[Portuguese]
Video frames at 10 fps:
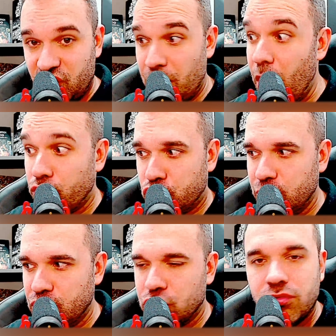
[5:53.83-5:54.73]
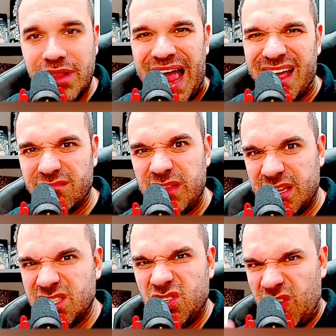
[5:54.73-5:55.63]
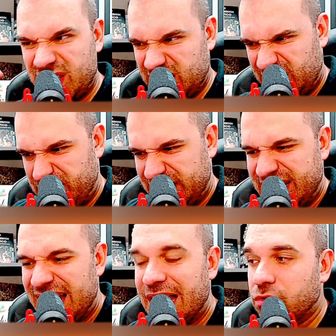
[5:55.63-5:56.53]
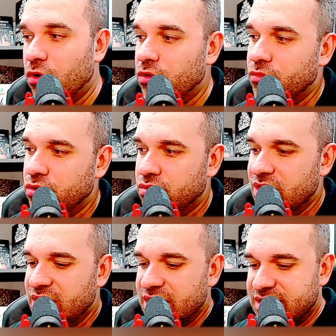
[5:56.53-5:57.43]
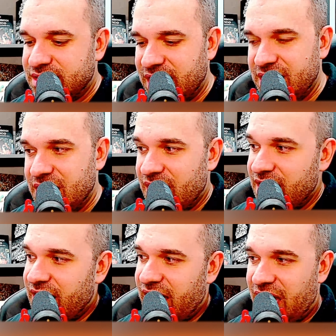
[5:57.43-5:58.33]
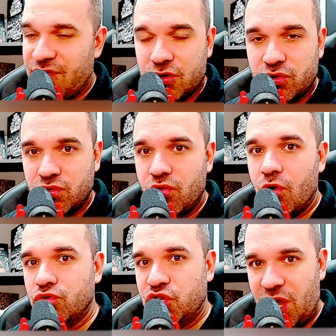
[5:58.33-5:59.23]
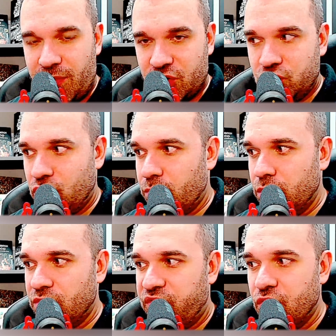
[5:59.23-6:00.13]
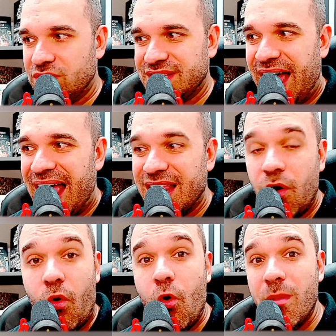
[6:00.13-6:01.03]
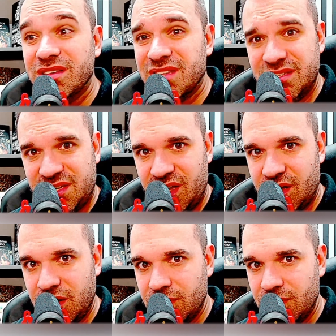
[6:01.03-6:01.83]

meu time titular, né, se tivesse assim para escalar todo mundo, seria Everson no gol, Gemerson e Bruno Fux, Alan, Rubens na esquerda,